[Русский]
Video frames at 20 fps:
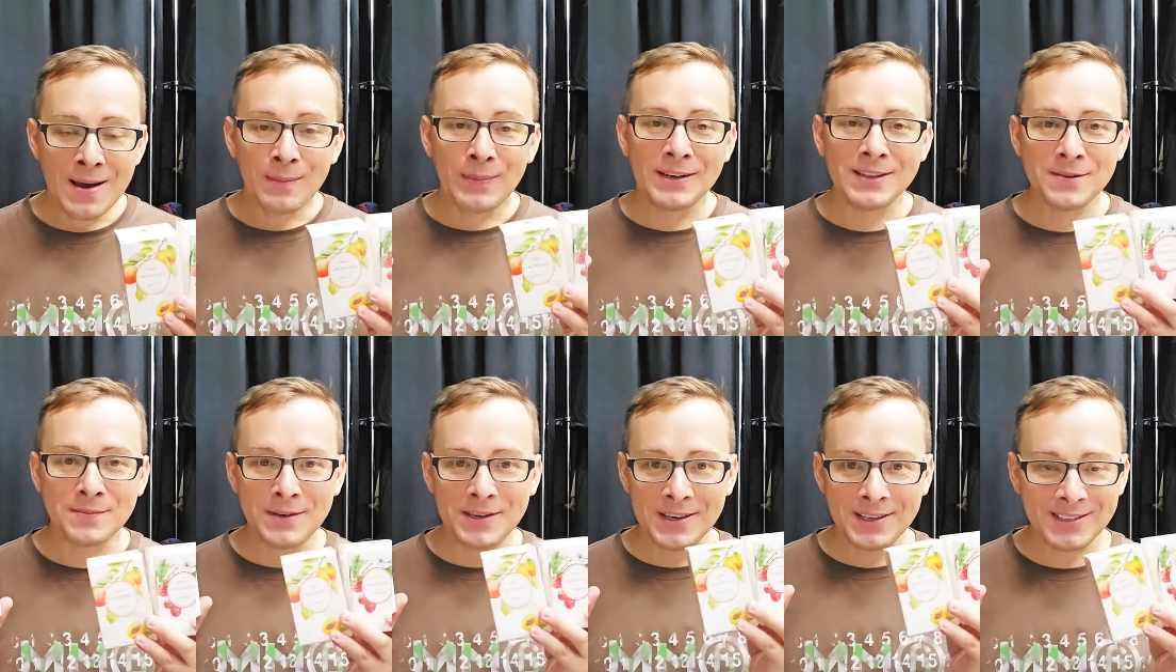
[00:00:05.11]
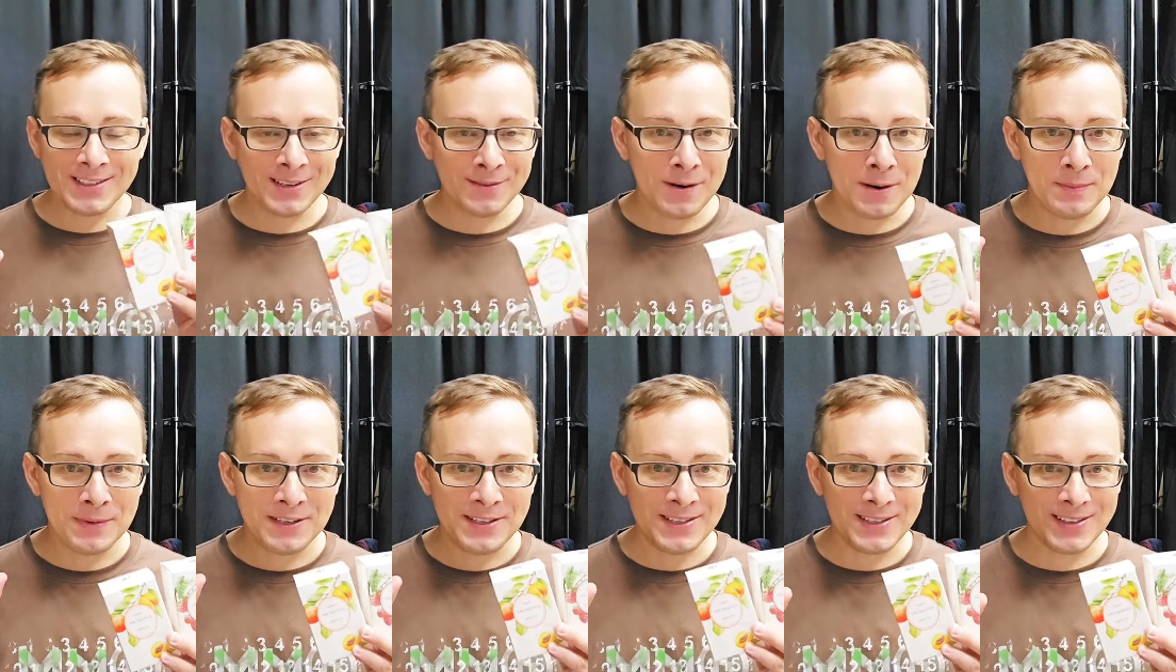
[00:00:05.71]
Поэтому, если
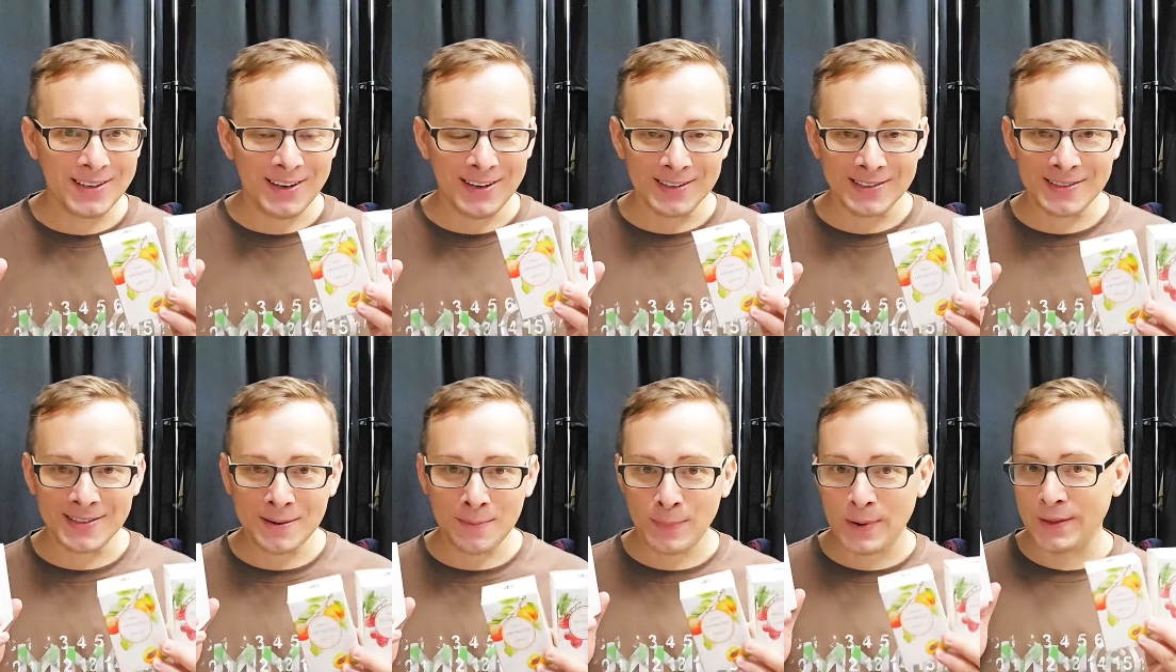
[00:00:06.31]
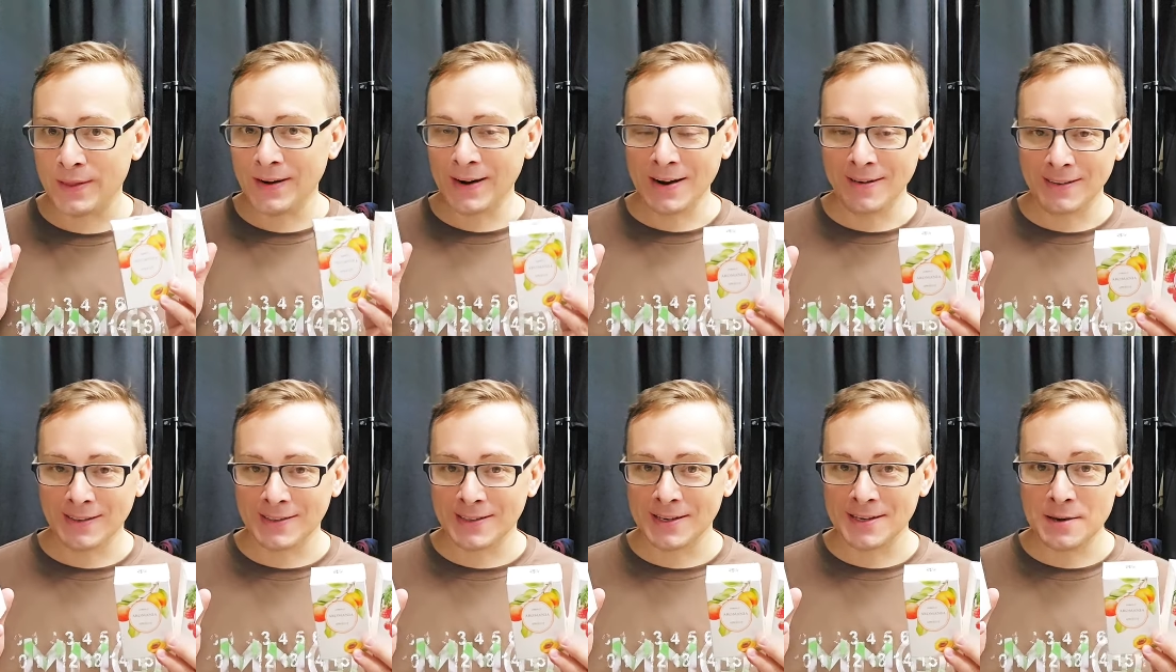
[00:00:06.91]
вам интересно,
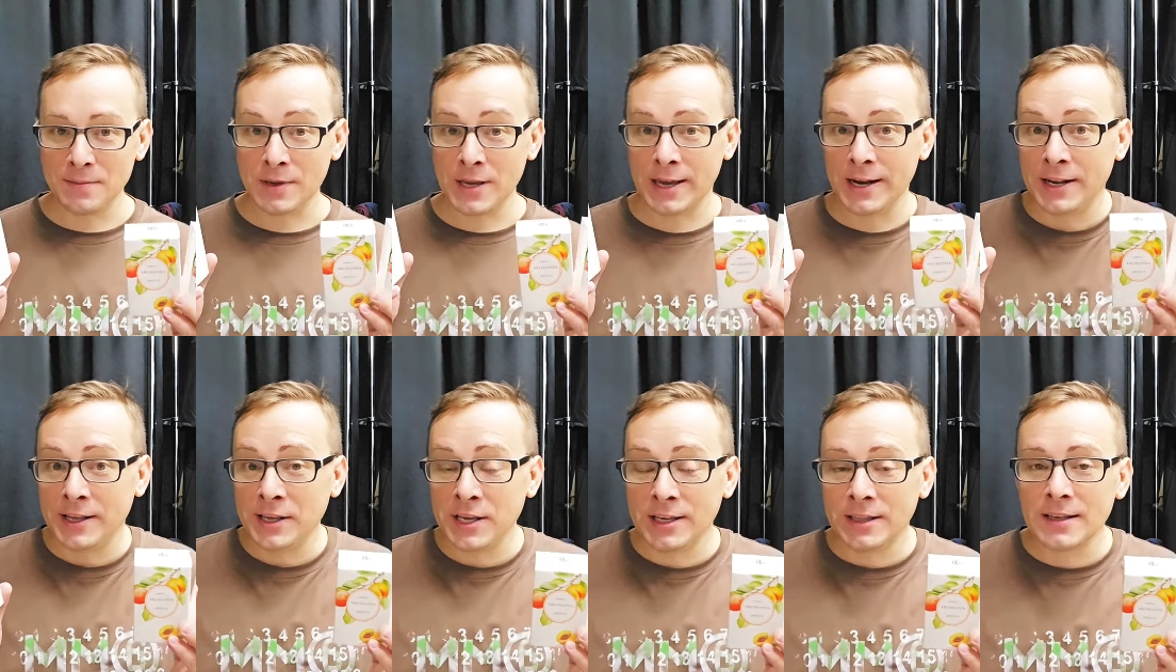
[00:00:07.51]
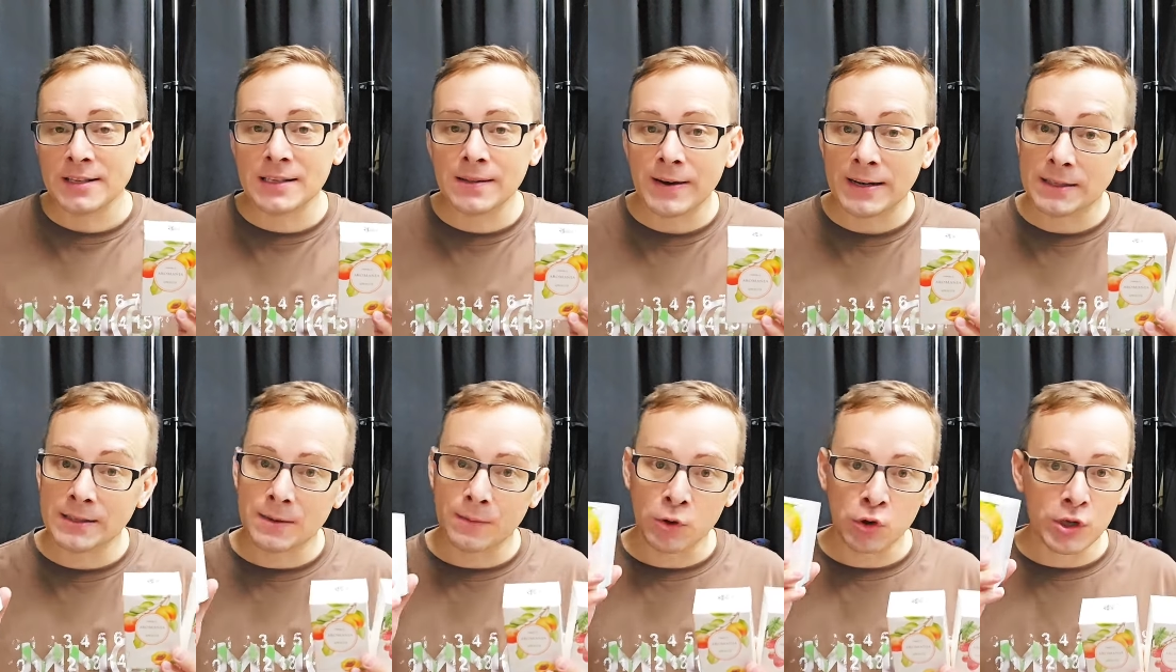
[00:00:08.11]
понравятся они мне или нет,
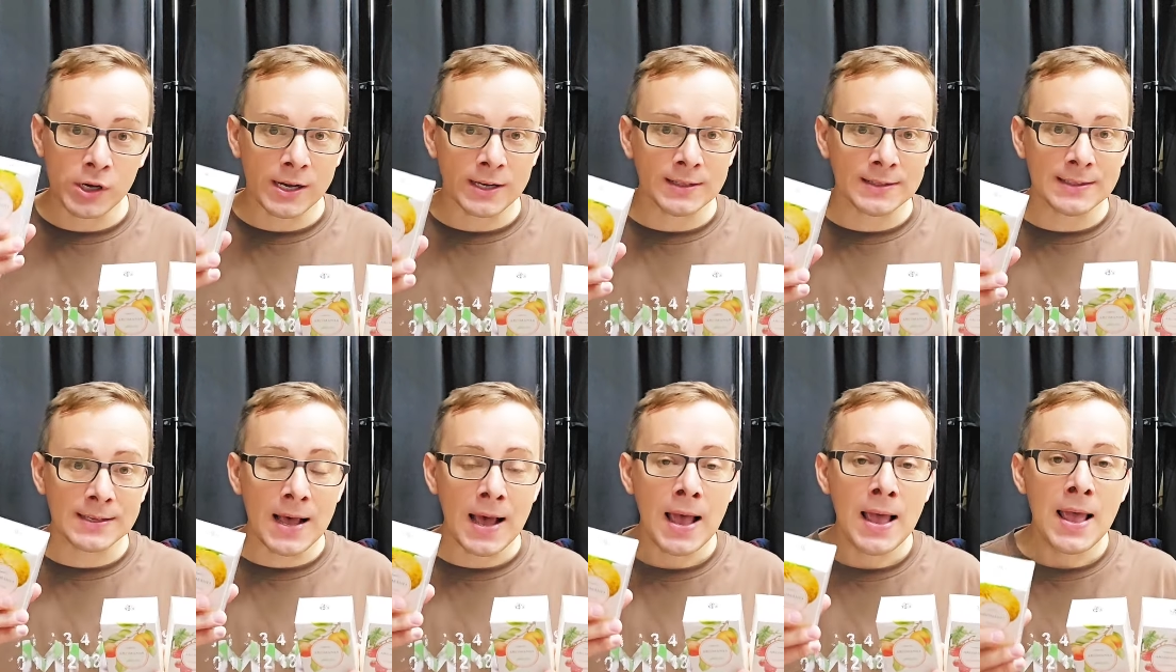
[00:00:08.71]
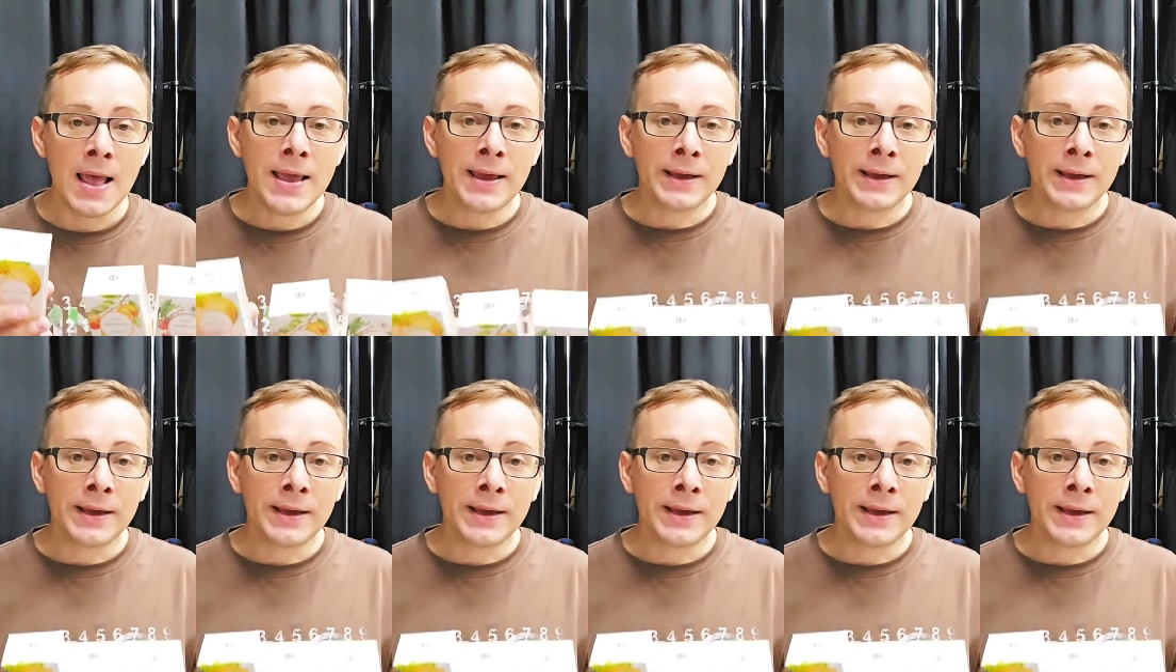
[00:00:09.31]
оставайтесь со мной до конца.